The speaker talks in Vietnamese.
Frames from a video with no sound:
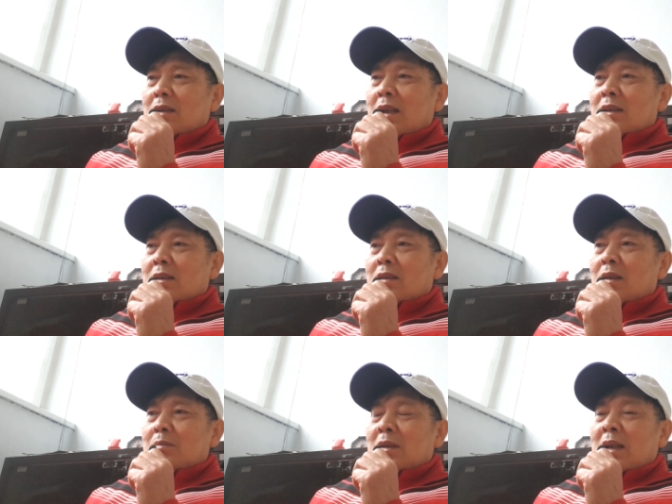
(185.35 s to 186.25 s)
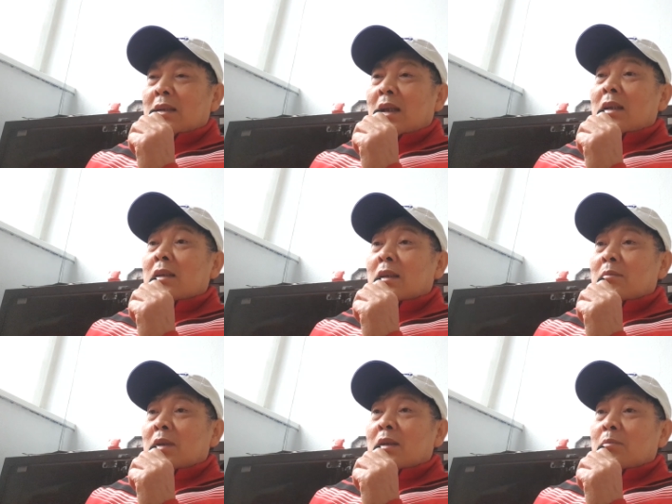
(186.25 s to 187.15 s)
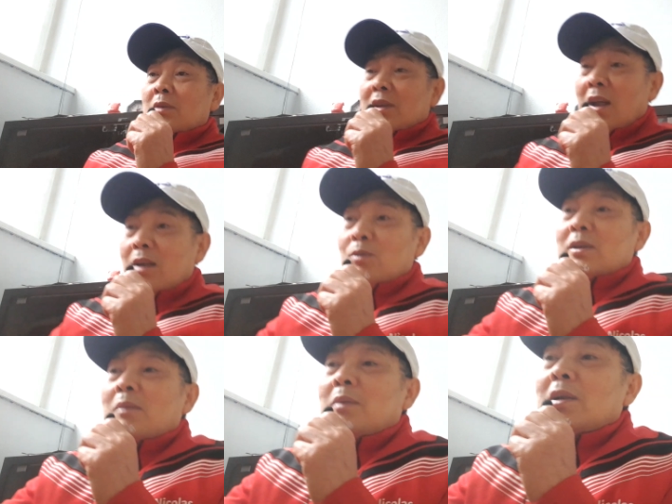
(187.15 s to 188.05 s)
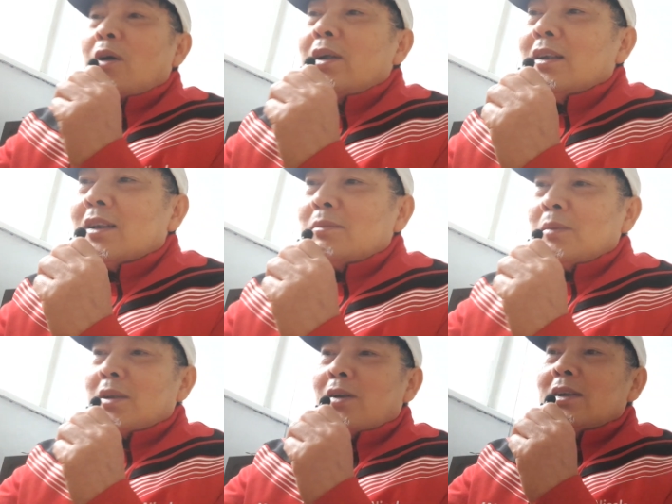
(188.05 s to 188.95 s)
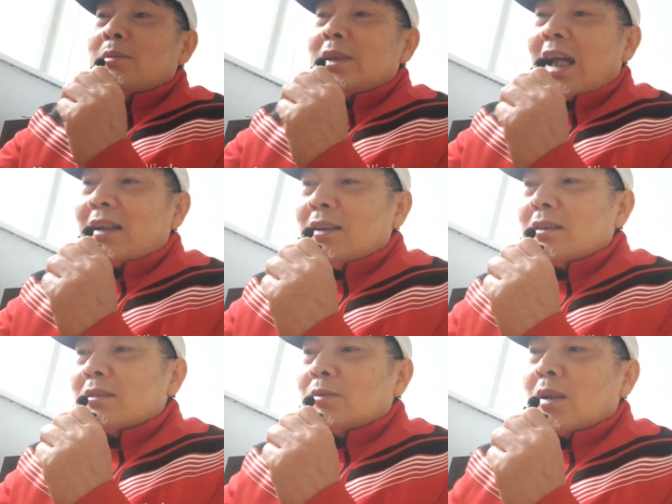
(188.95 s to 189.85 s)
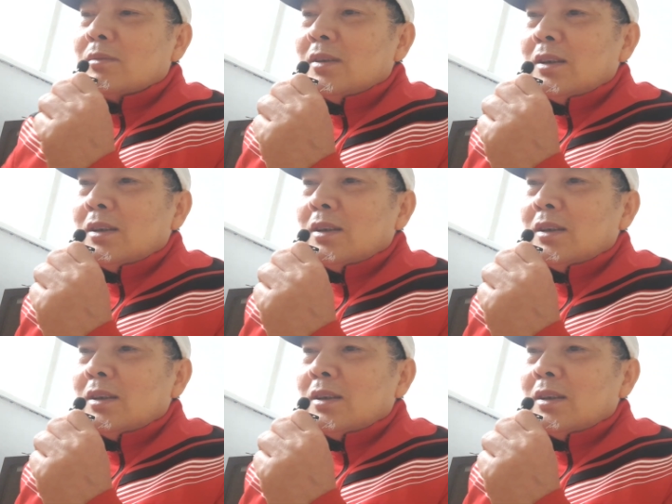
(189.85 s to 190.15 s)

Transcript: ECS kip dần dần vậy mình mình phải nhớ luôn vậy mình mới nói được mình mới nói nó mới nhanh được đúng không